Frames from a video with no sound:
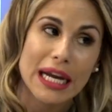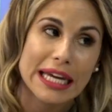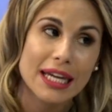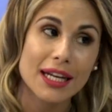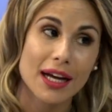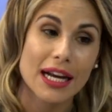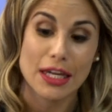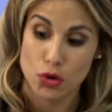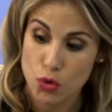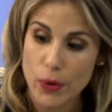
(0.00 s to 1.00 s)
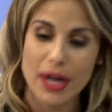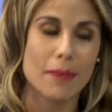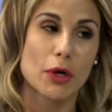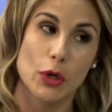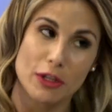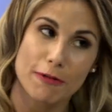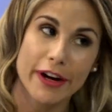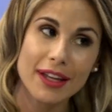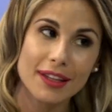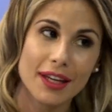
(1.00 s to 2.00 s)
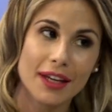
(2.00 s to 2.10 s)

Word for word: la anguila, la tuve en la mano que es diferente.